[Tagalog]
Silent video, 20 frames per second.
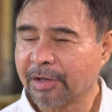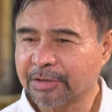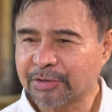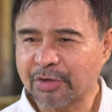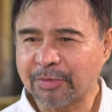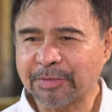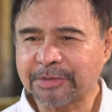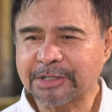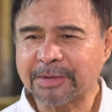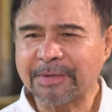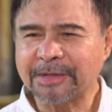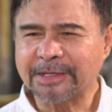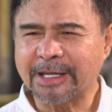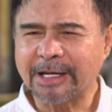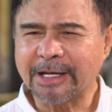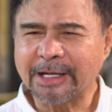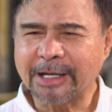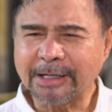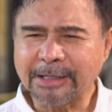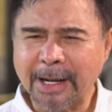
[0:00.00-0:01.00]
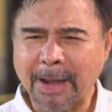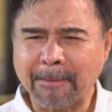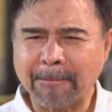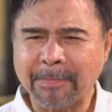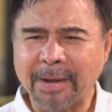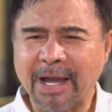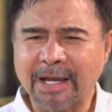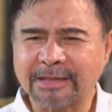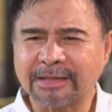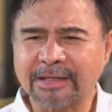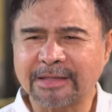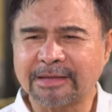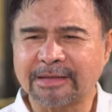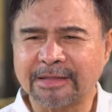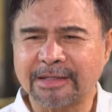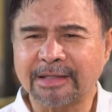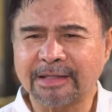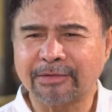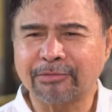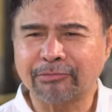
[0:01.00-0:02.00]
So, ibig sabihin, talagang
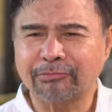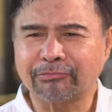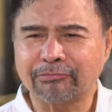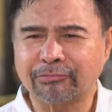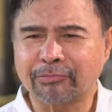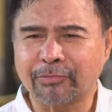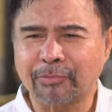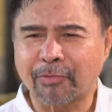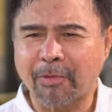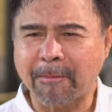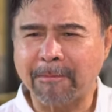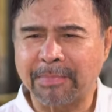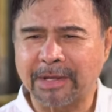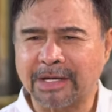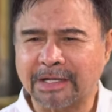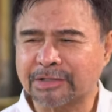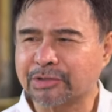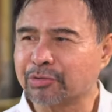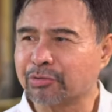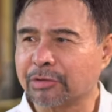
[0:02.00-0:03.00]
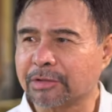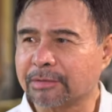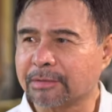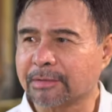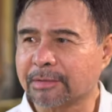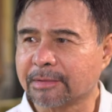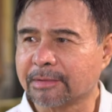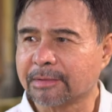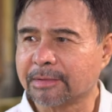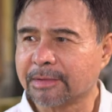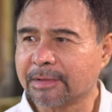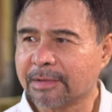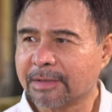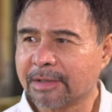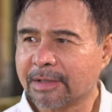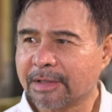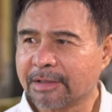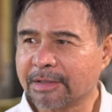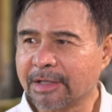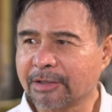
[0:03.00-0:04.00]
napakatindi ng kombinasyong ito.
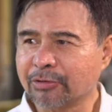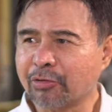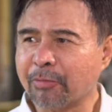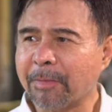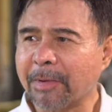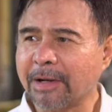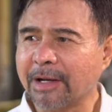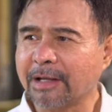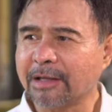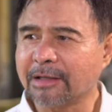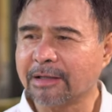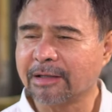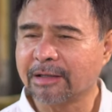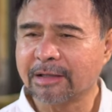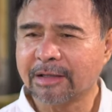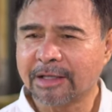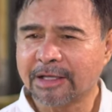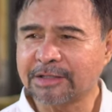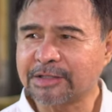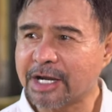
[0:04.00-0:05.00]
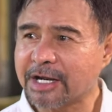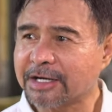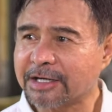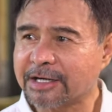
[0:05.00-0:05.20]
Na ito pala'y isang